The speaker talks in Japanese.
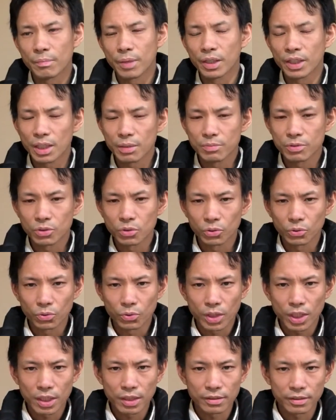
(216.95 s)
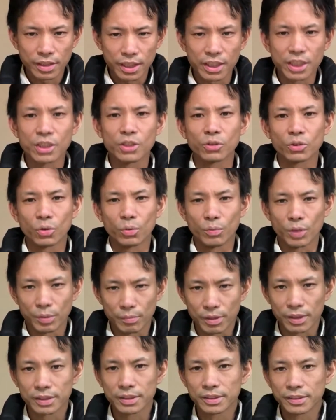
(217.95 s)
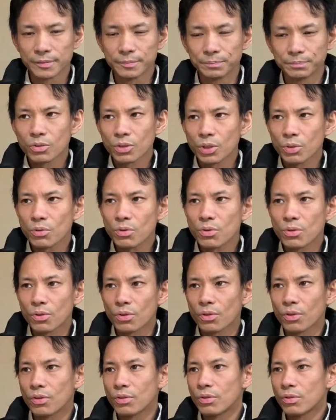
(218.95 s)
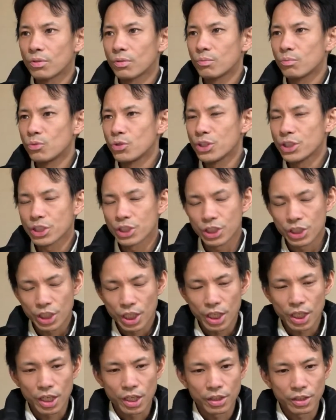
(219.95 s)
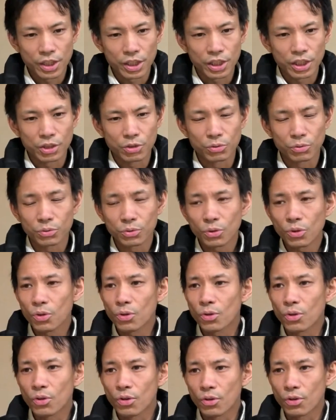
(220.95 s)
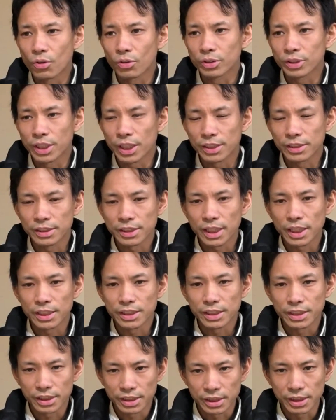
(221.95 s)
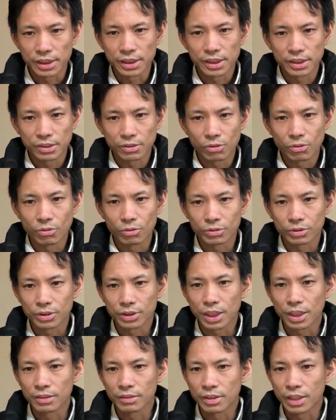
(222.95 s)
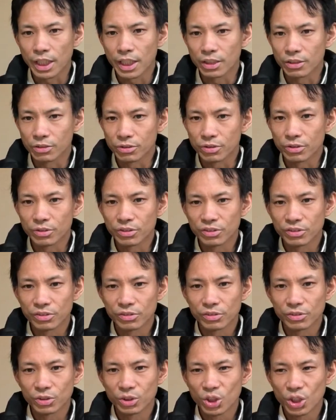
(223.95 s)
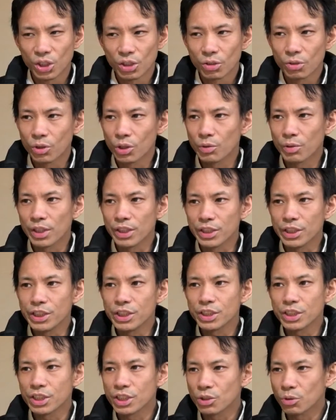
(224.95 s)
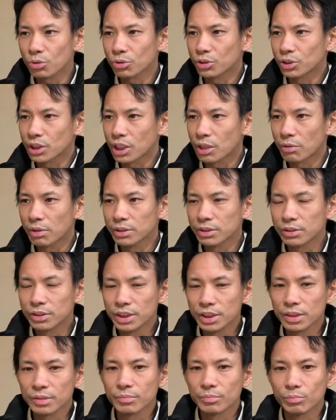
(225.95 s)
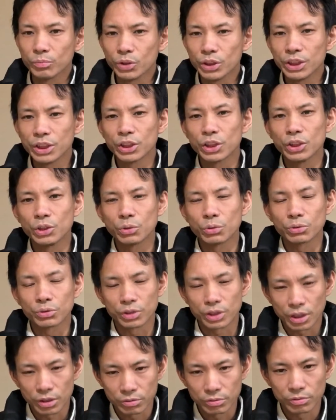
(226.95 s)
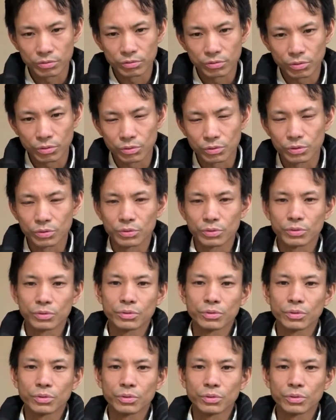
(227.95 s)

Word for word: 学ぶことができると思います。それを無意識でできると潜在意識を使っている。これは意識を使わずに無意識を使うという